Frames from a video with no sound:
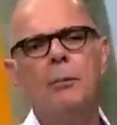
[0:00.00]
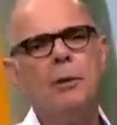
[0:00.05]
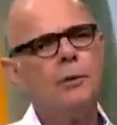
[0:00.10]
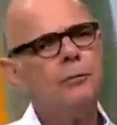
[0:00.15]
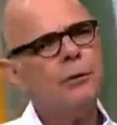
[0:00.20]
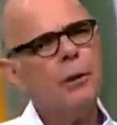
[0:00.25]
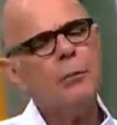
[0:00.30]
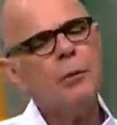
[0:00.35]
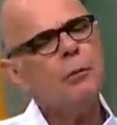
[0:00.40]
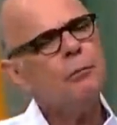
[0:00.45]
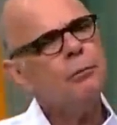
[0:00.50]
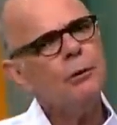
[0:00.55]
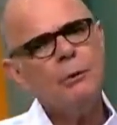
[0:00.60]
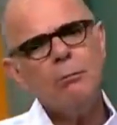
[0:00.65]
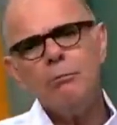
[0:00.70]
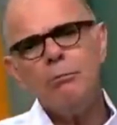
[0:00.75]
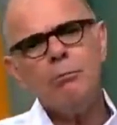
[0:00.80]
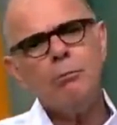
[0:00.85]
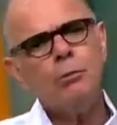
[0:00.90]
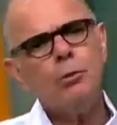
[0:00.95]
Mas o Flamengo
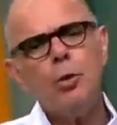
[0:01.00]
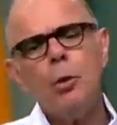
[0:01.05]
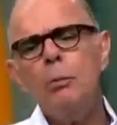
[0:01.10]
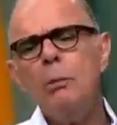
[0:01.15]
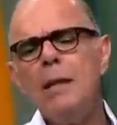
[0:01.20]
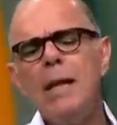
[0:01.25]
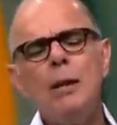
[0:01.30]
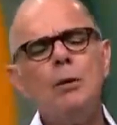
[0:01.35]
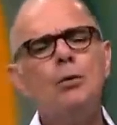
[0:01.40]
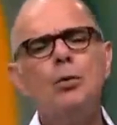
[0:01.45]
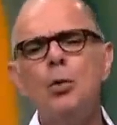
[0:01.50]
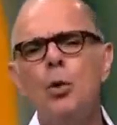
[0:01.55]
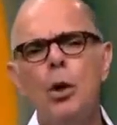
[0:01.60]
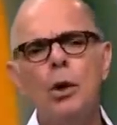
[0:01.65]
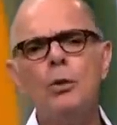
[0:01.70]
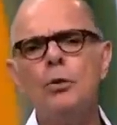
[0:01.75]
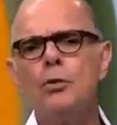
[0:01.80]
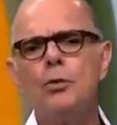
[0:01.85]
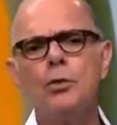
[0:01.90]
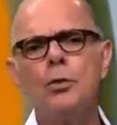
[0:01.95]
foi
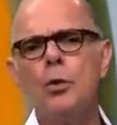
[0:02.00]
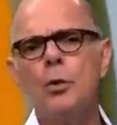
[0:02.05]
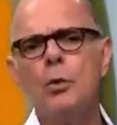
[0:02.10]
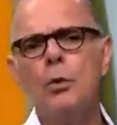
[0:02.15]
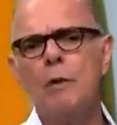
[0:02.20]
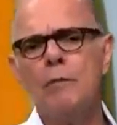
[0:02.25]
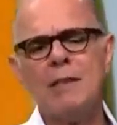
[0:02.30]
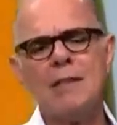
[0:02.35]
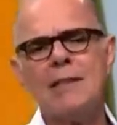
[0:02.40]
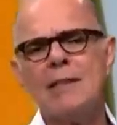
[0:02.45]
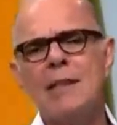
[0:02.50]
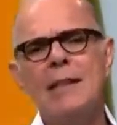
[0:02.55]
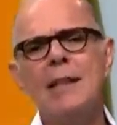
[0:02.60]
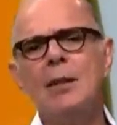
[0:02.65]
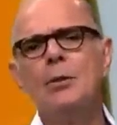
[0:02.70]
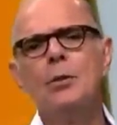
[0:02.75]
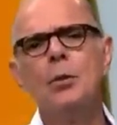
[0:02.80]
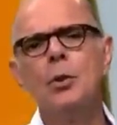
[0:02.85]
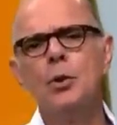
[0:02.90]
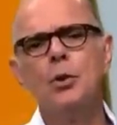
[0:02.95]
dominador do jogo,
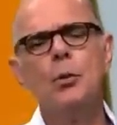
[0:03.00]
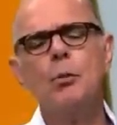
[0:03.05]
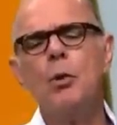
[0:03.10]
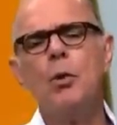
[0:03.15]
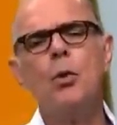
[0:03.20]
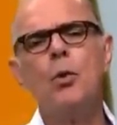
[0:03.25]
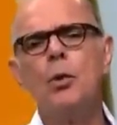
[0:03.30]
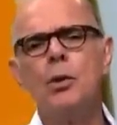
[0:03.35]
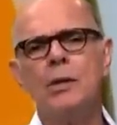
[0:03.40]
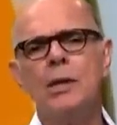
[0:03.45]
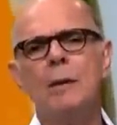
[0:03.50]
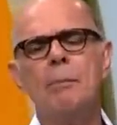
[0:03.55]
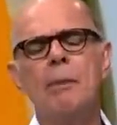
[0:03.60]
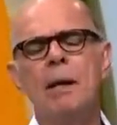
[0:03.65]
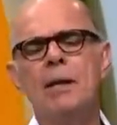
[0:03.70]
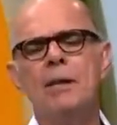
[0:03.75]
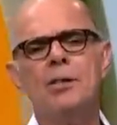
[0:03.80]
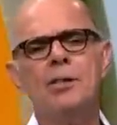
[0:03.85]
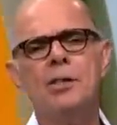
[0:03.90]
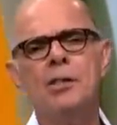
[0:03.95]
avassalador, tomou conta da
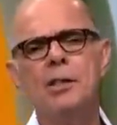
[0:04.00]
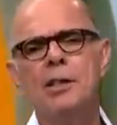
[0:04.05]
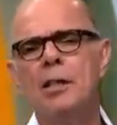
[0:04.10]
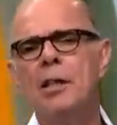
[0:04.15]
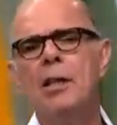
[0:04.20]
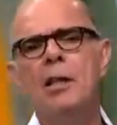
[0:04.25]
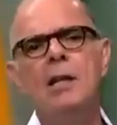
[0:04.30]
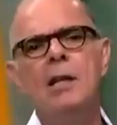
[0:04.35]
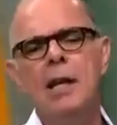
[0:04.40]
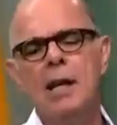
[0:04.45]
partida.